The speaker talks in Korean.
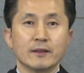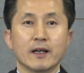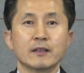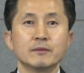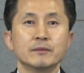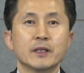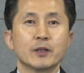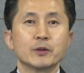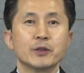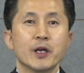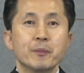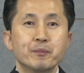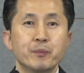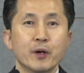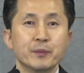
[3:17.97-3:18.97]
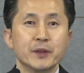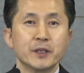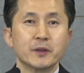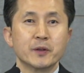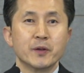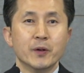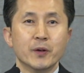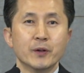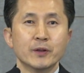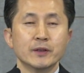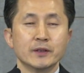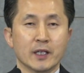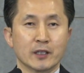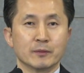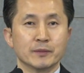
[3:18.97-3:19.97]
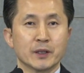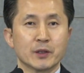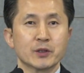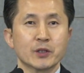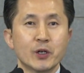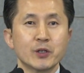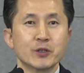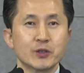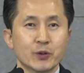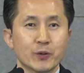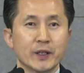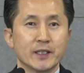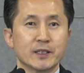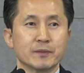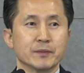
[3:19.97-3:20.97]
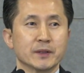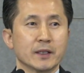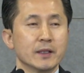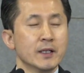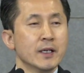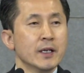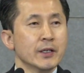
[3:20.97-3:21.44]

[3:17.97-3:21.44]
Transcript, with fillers: 나름대로 예법이 있고 나름대로 성소가 있습니다.